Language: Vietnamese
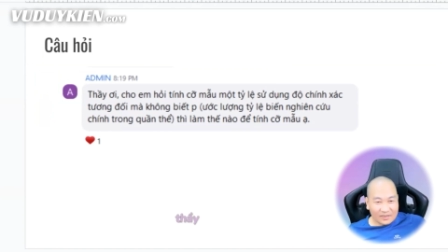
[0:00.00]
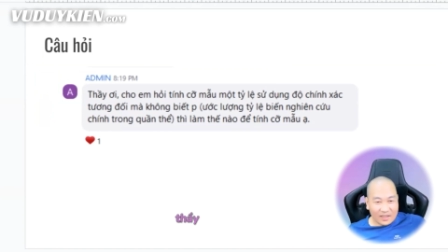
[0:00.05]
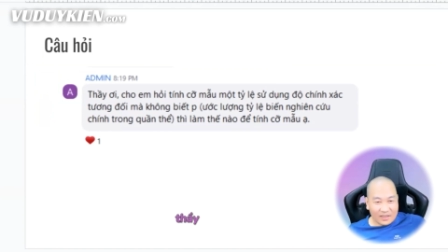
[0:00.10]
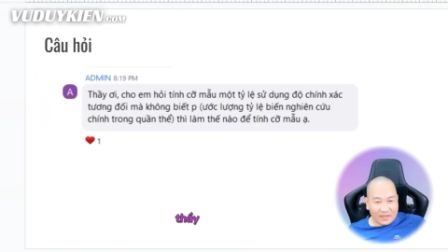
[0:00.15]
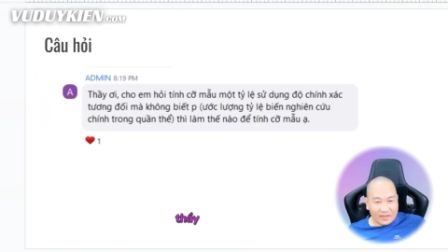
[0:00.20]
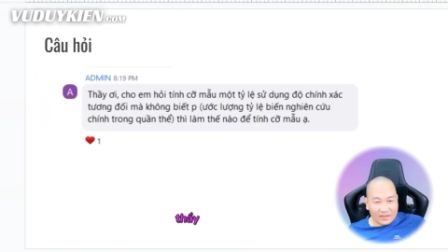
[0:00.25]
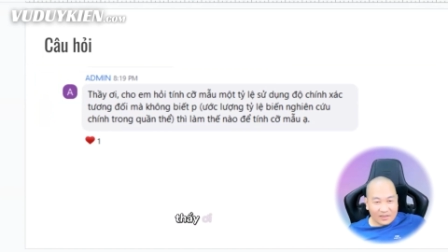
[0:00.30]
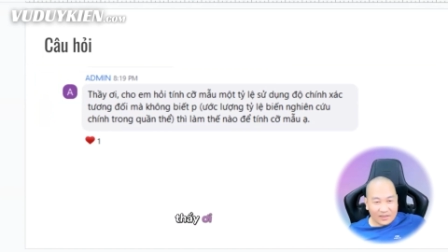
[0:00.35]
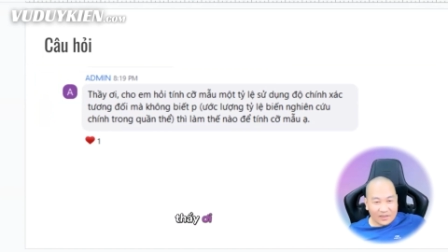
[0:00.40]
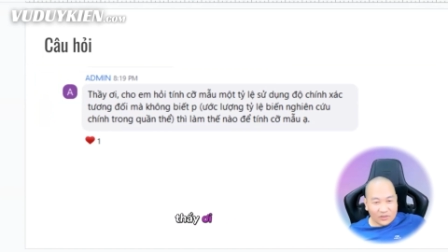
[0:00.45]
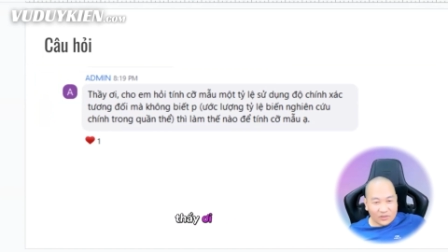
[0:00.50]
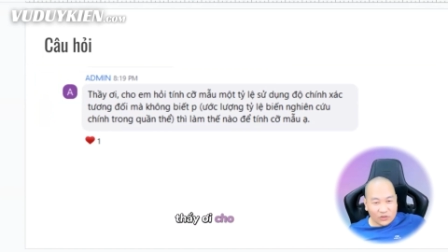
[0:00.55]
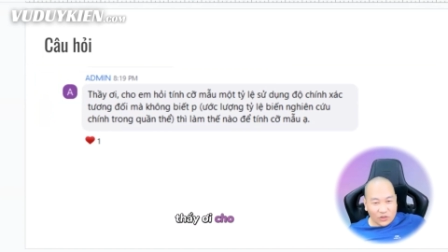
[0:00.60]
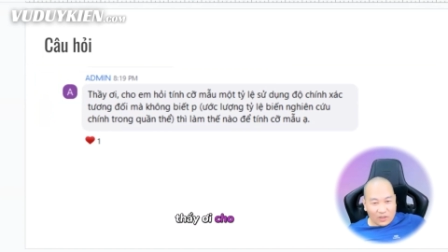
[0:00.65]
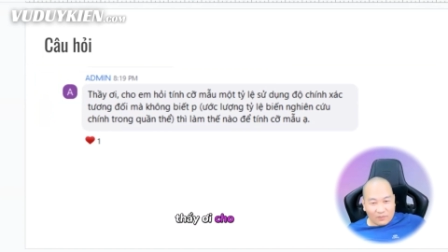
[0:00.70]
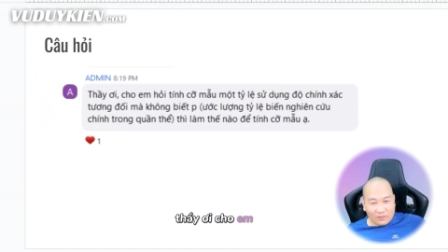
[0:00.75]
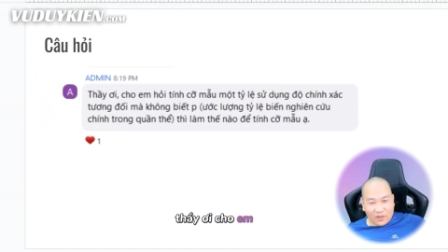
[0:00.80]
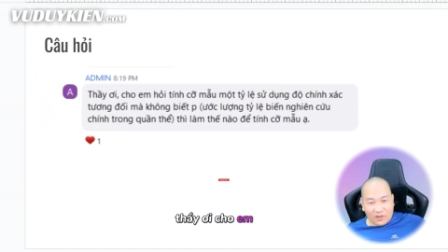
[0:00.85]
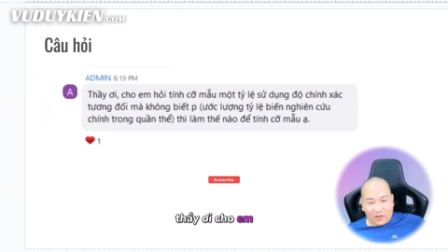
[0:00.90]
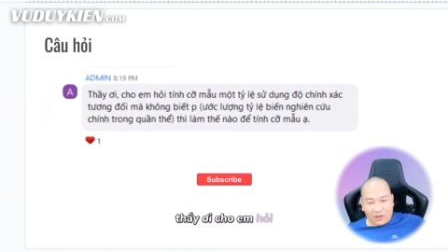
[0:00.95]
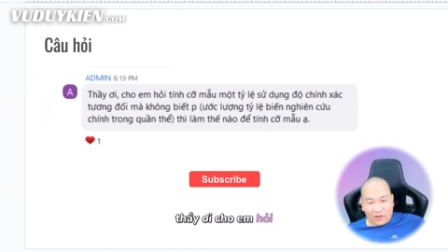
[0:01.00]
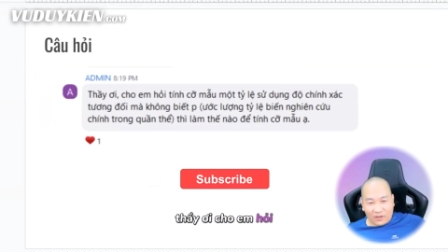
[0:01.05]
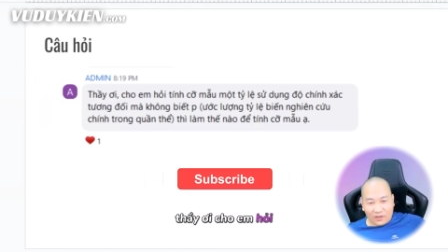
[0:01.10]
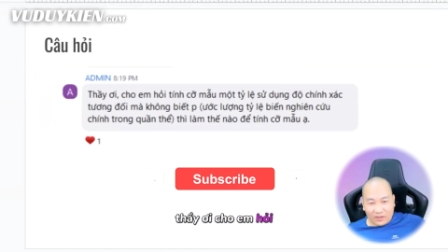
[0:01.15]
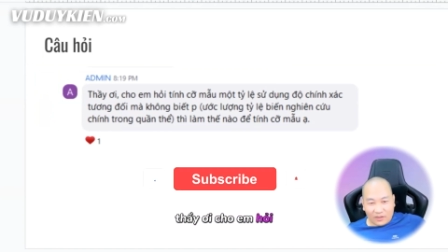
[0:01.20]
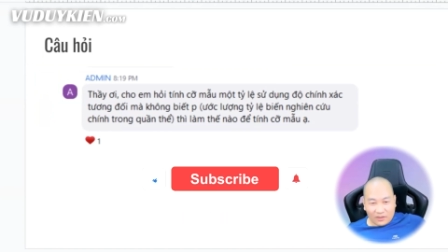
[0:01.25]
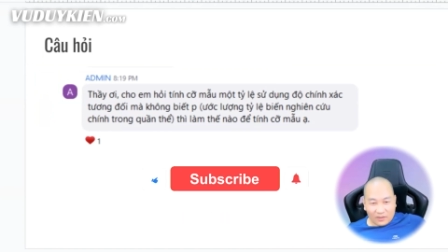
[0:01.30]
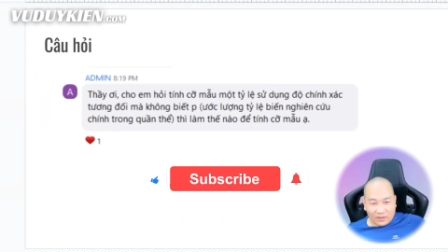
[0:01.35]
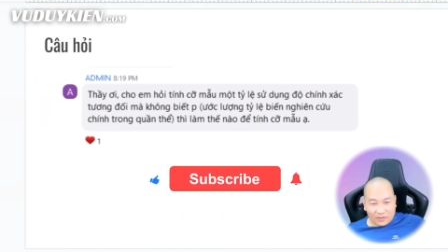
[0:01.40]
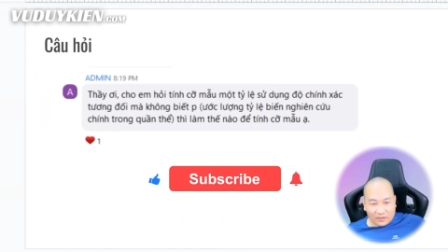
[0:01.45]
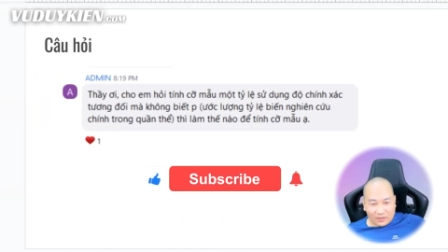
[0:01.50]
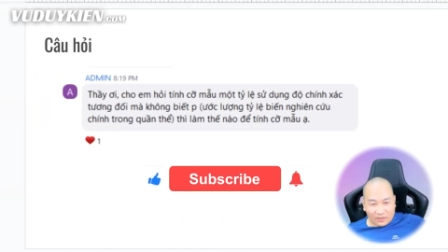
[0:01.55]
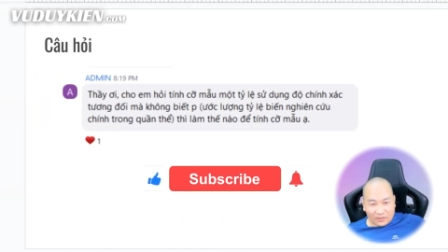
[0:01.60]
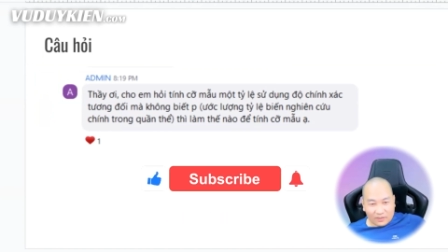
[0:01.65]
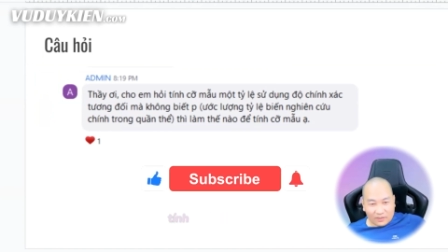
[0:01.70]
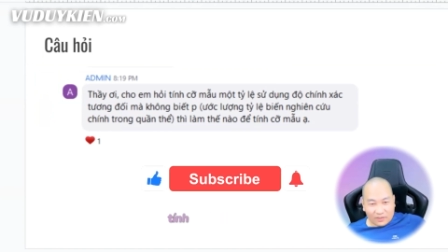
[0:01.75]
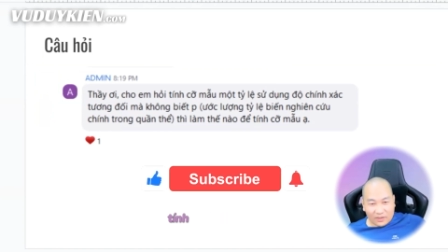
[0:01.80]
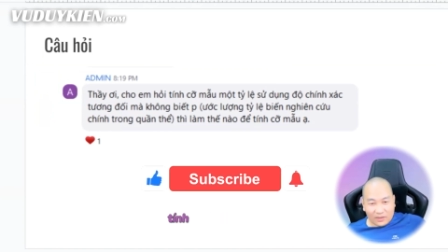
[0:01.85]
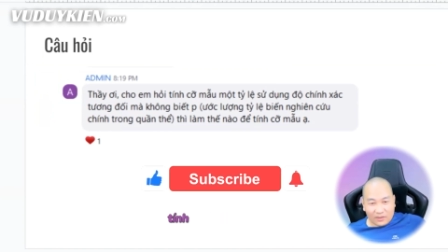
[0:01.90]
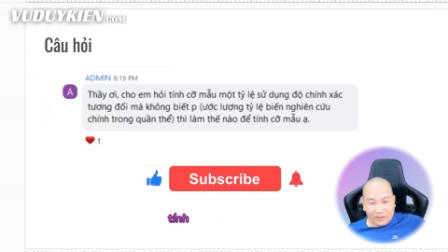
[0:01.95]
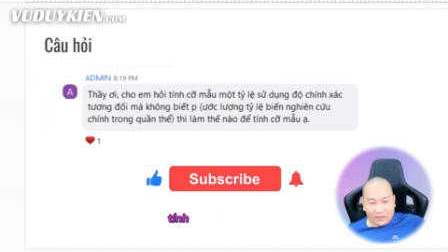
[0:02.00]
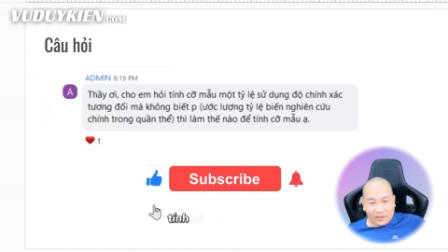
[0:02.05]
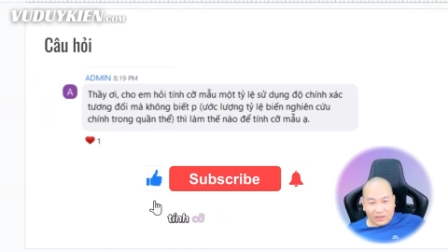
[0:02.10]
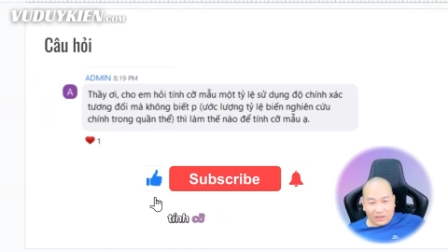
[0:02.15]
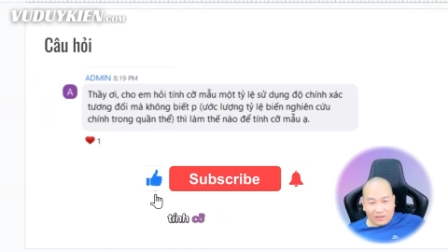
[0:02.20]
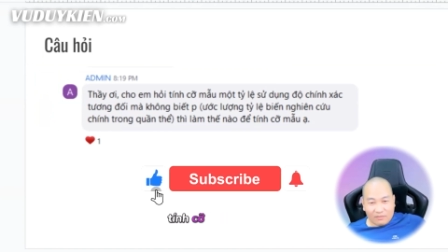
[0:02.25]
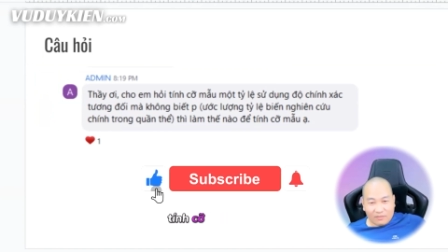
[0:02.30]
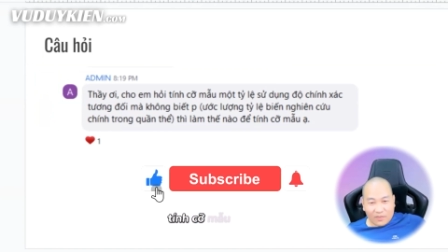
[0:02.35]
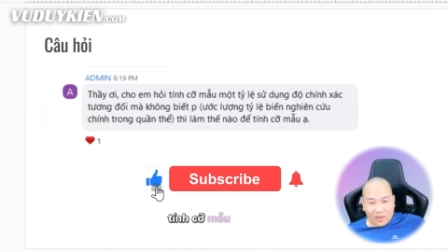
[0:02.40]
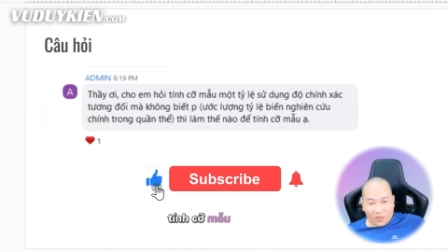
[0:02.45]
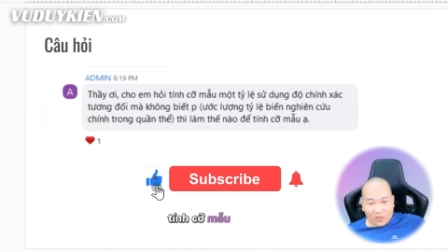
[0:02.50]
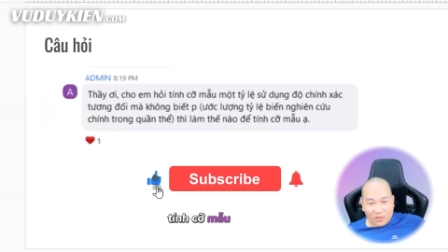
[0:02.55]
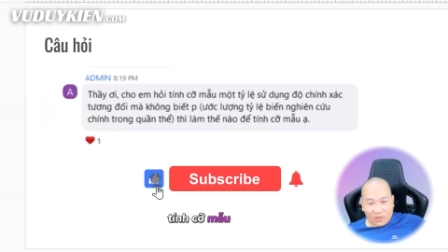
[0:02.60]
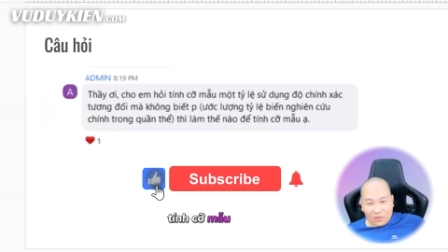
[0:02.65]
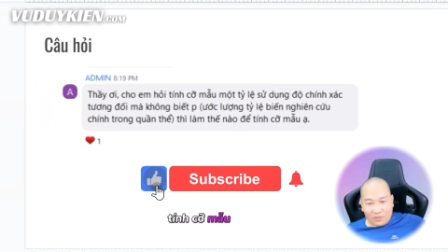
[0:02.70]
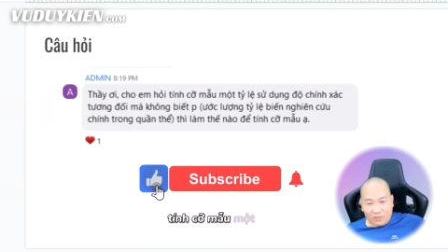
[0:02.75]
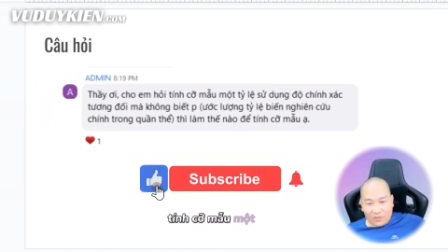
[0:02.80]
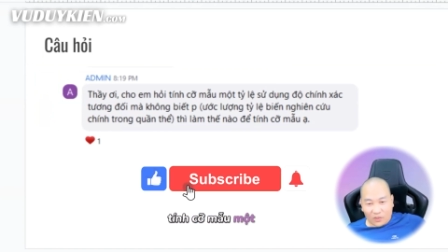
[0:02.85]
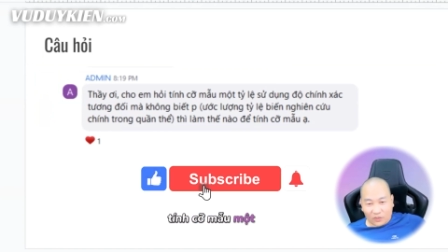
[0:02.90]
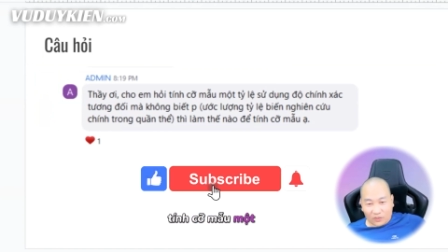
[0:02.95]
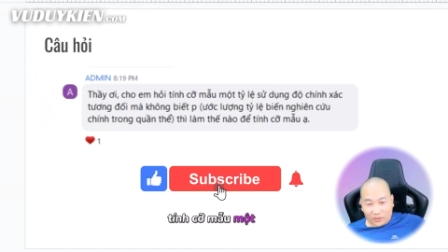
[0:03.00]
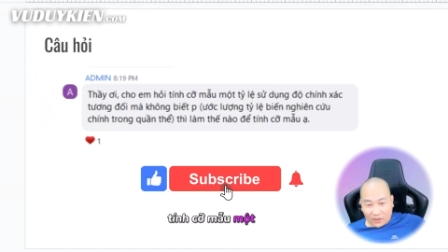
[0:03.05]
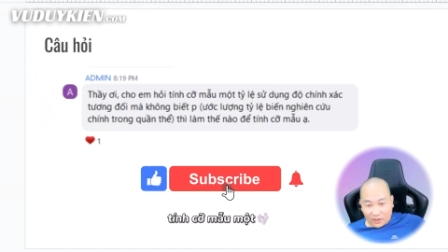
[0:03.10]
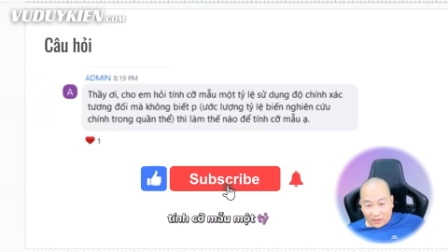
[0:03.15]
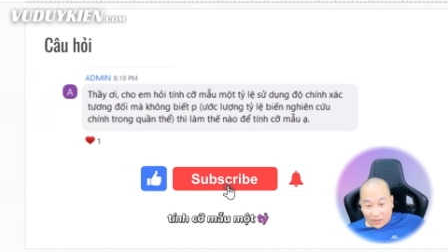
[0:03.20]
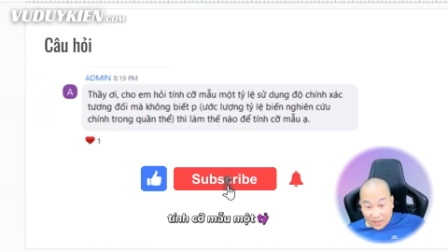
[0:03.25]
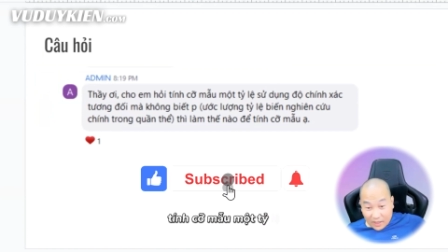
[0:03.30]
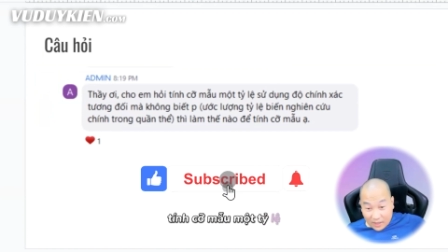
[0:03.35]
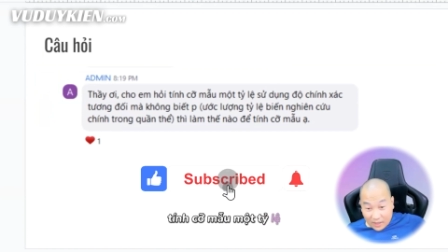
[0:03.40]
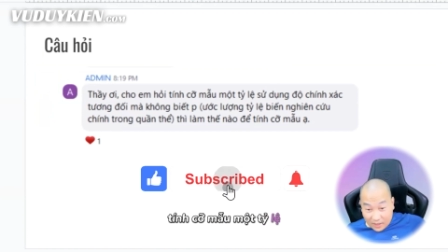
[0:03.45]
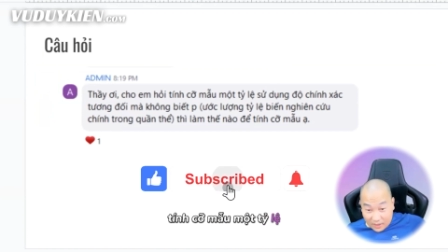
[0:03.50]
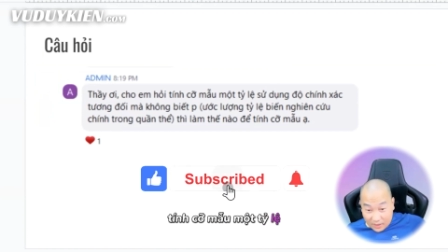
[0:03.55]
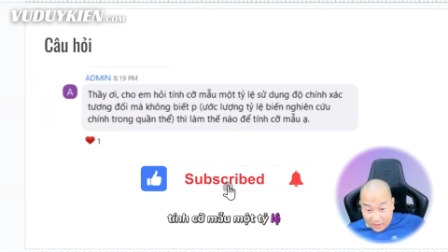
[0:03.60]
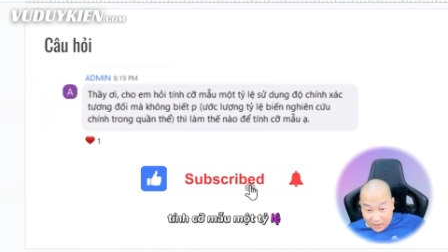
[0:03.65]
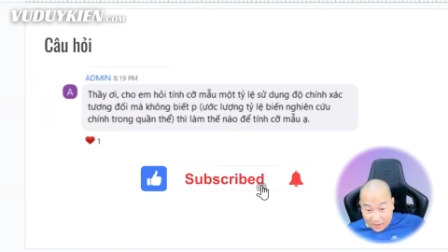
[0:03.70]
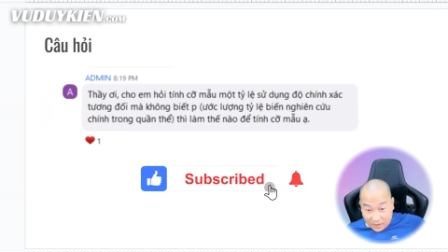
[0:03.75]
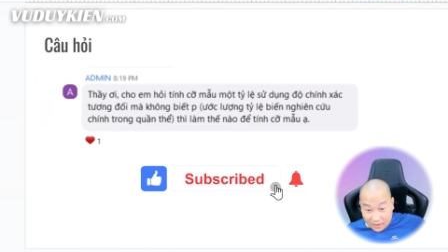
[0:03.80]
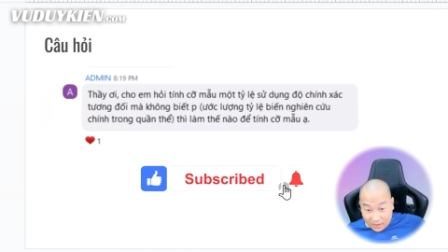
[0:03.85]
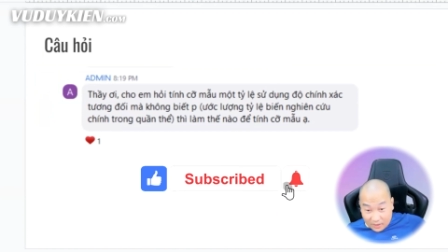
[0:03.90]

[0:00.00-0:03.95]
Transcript: Thầy ơi cho em hỏi tính cỡ mẫu một tỷ lệ